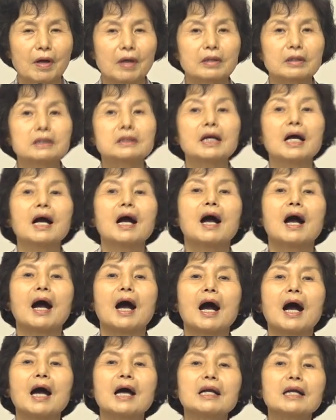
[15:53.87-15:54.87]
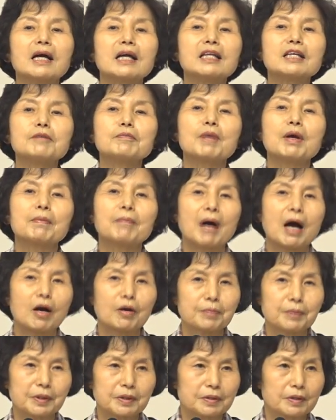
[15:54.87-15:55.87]
그냥 하나님의
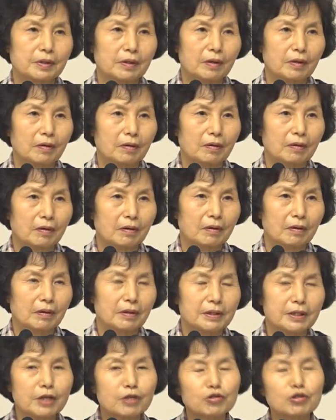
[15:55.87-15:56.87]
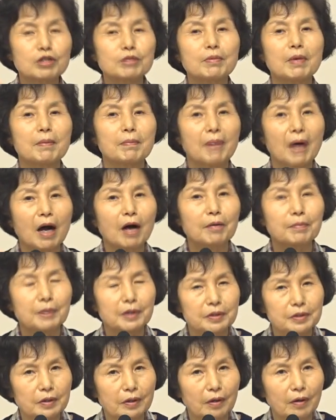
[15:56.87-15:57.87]
마음이었어요. 예수님의
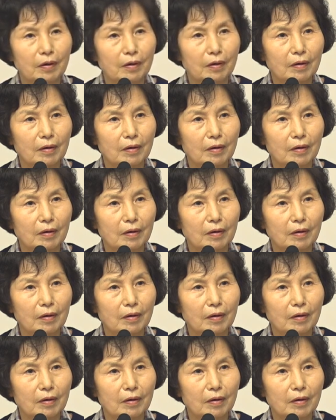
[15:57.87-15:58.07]
마음이었어요.